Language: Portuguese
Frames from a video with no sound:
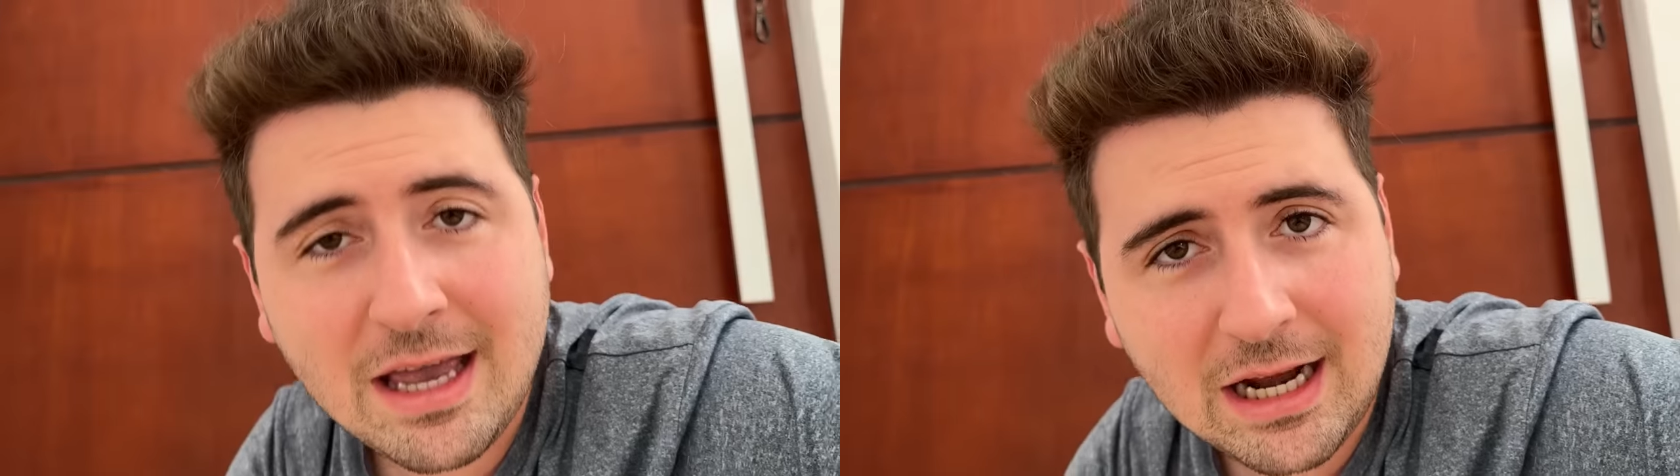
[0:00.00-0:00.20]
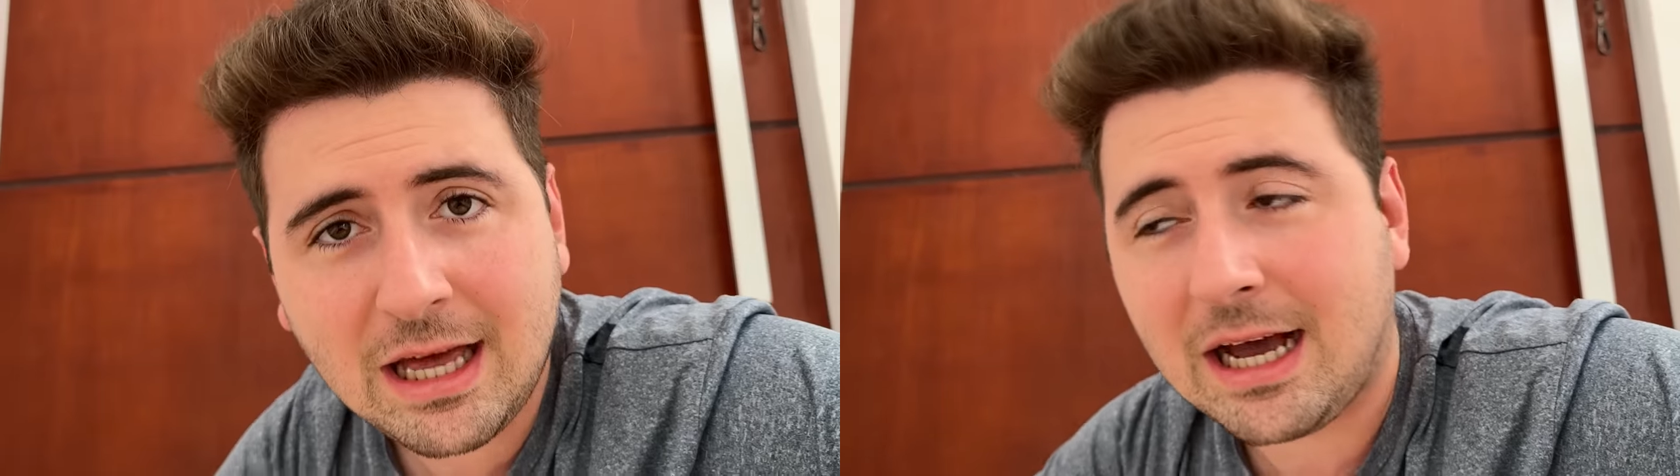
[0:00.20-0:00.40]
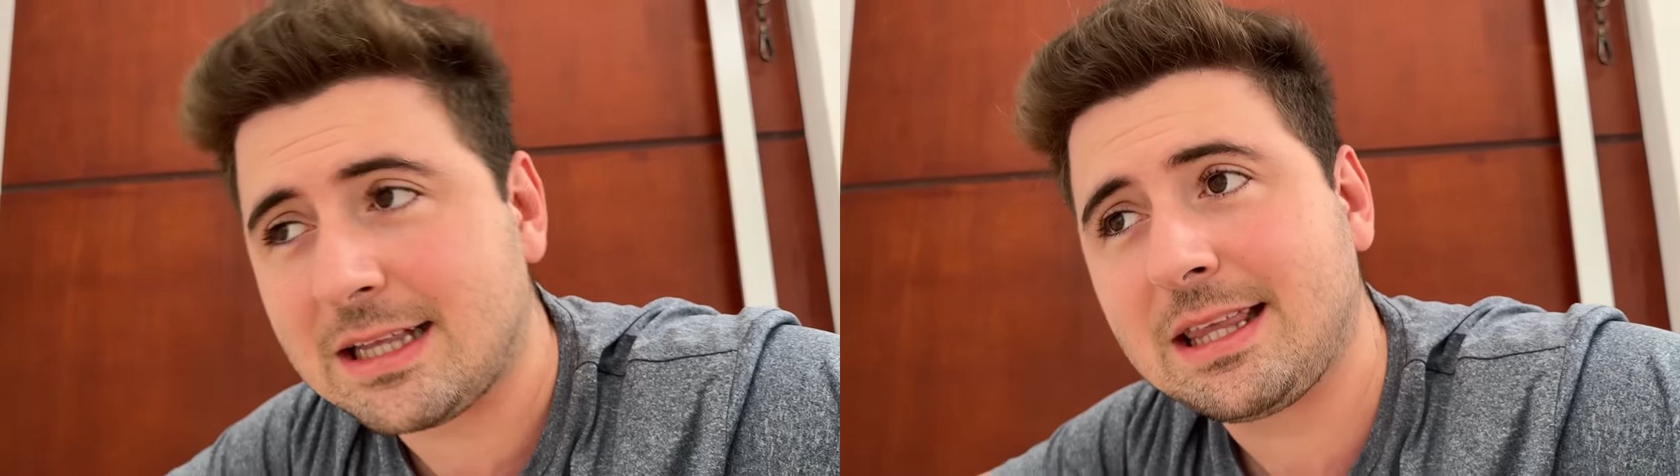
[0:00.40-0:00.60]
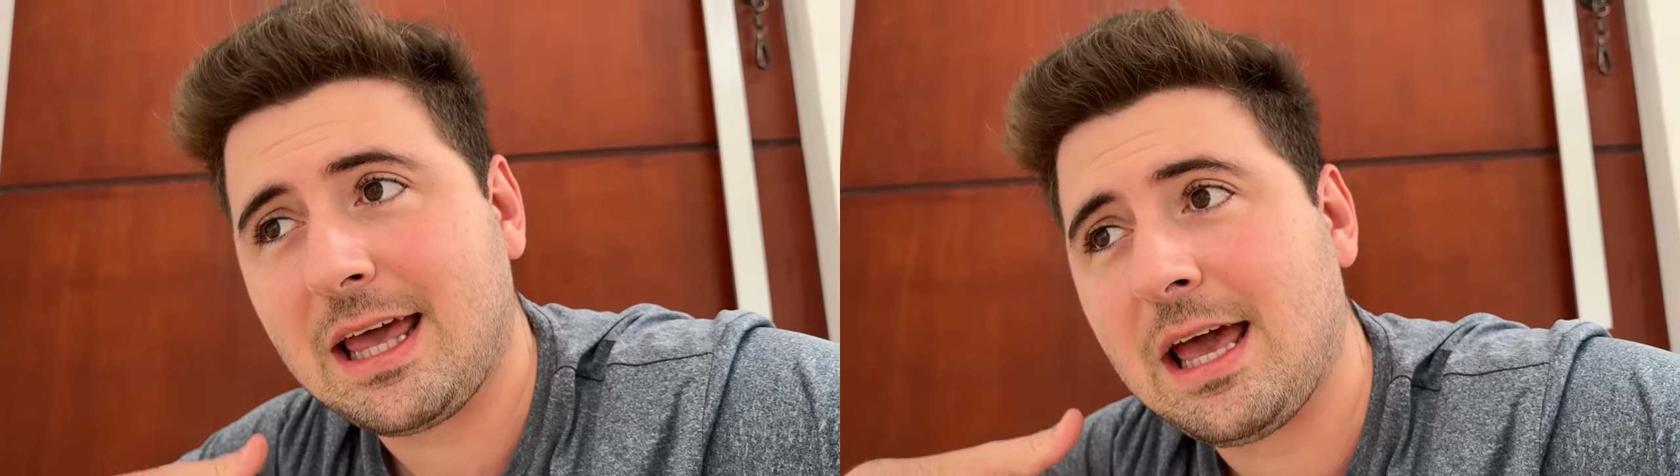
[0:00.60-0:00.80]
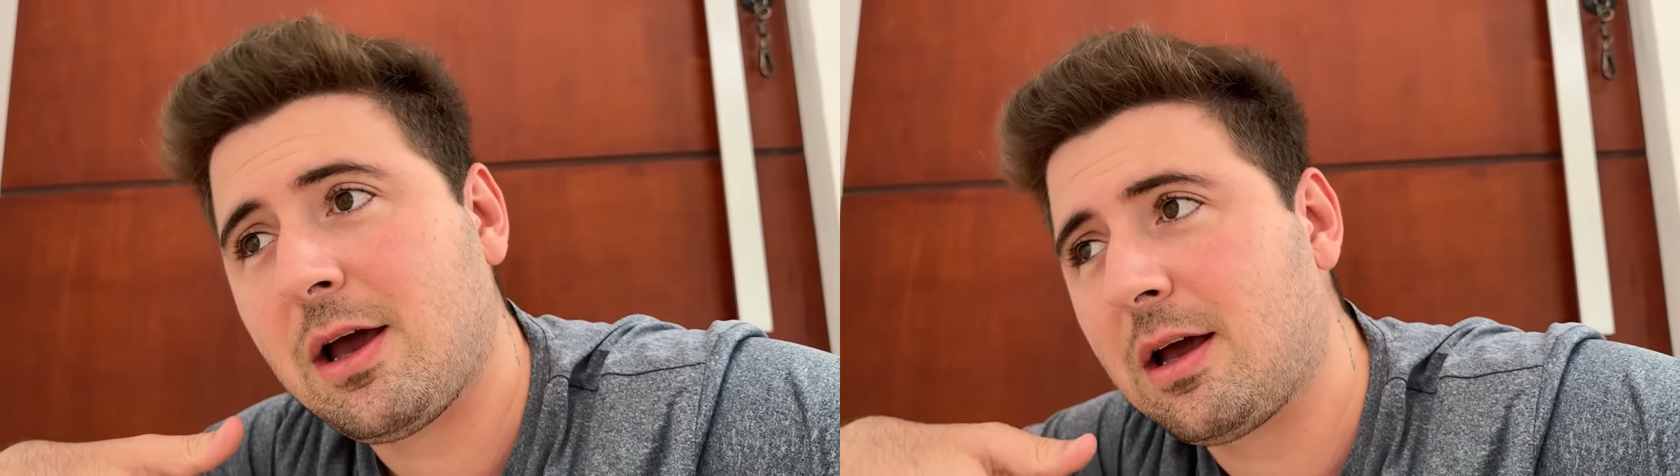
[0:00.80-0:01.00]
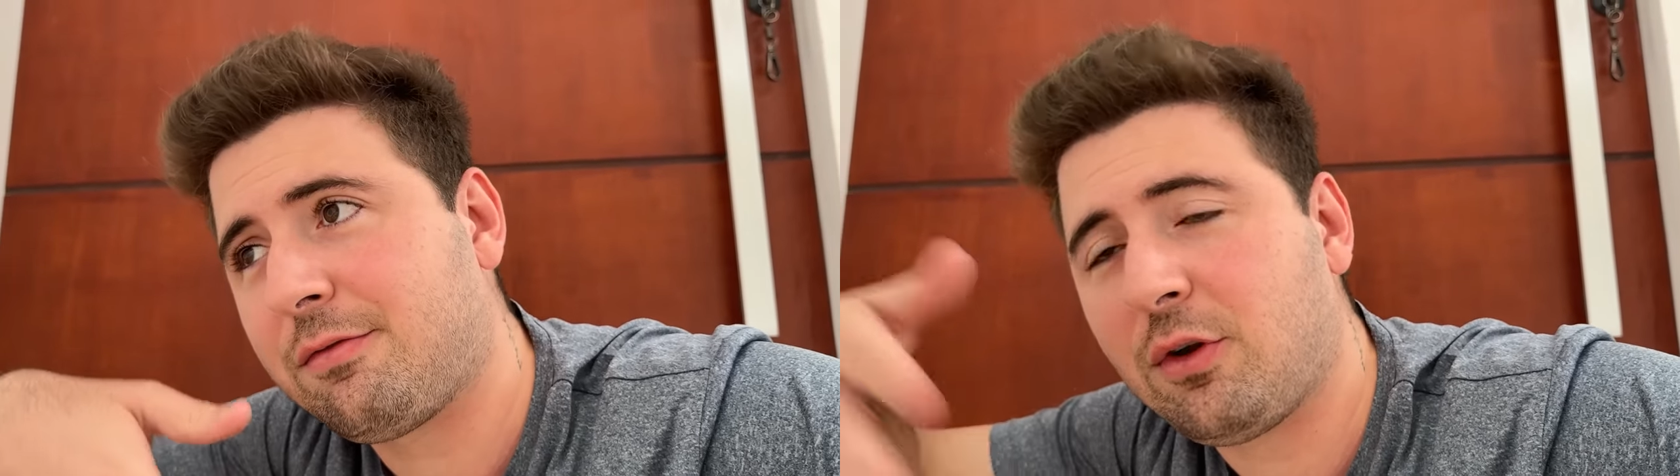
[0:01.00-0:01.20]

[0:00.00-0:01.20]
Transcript: ela até a